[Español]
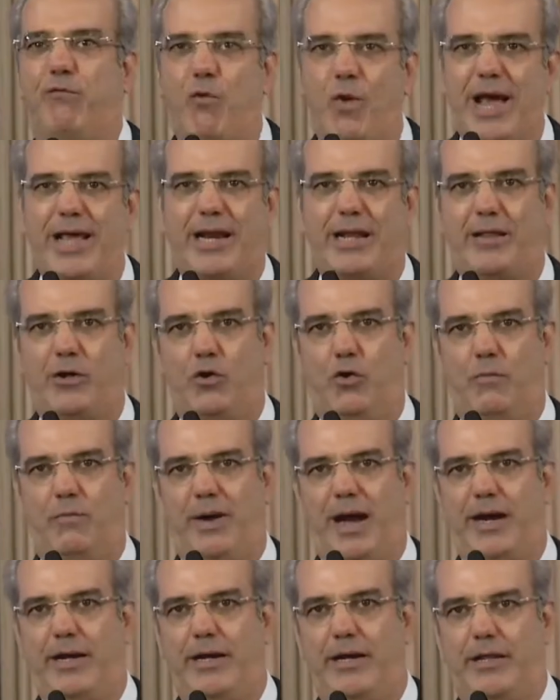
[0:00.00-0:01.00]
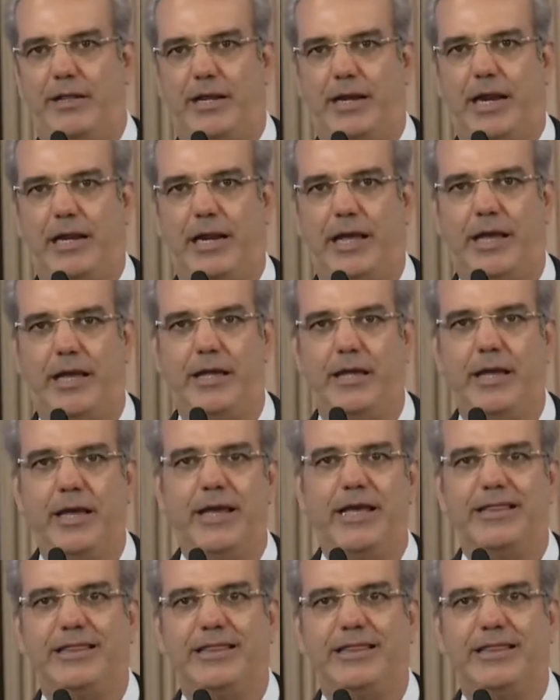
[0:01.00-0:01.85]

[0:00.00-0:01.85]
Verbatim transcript: fuera de los márgenes de la ley